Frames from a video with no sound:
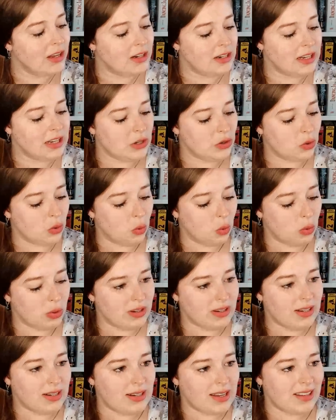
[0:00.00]
die
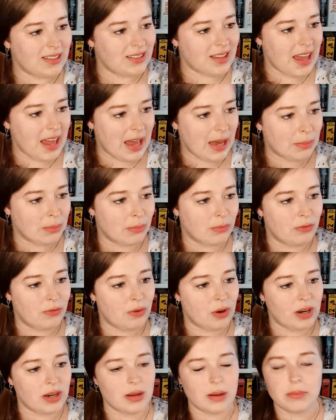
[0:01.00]
Krone des Erben
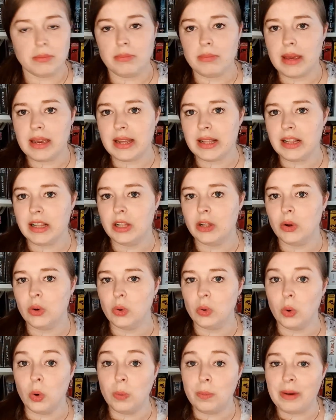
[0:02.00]
von Mikkel
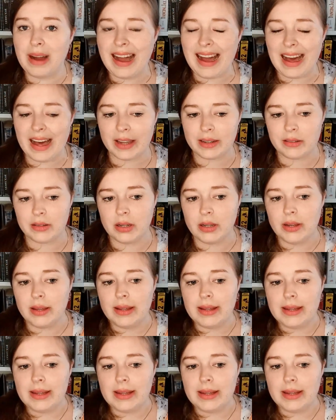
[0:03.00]
Robran